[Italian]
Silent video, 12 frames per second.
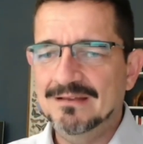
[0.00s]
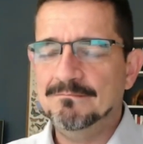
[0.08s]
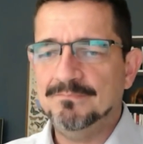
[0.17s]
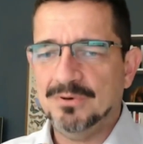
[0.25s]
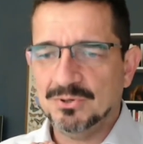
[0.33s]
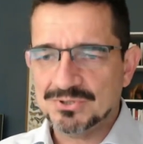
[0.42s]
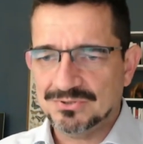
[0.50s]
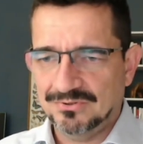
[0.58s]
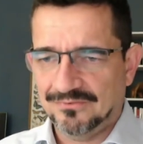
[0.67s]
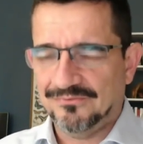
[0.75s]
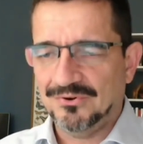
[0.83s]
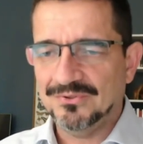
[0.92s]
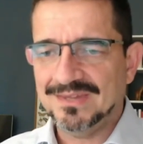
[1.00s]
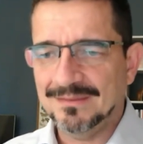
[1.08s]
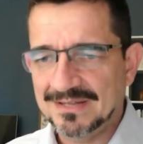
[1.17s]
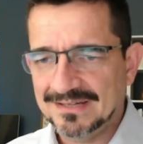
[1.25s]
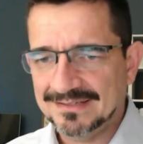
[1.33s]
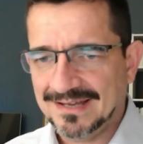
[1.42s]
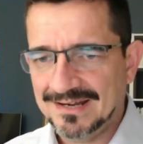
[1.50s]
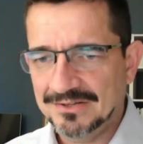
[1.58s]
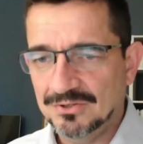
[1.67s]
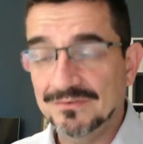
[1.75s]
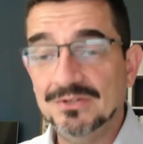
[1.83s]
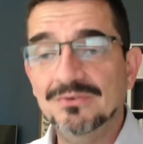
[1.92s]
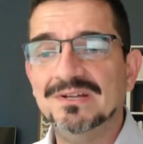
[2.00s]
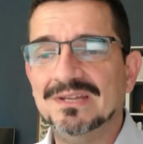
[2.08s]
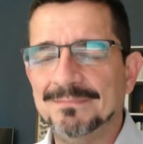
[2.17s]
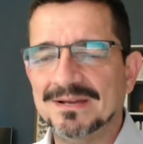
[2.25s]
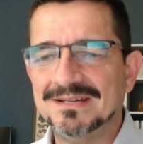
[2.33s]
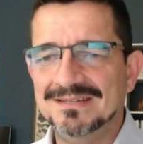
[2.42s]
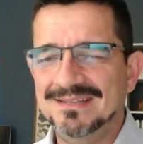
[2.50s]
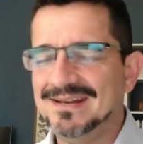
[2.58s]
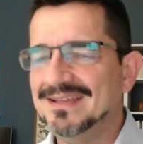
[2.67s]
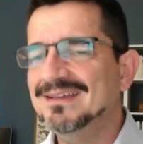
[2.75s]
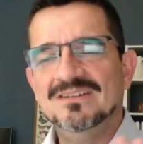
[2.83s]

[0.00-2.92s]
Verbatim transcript: posto fondamentale dove dovete partire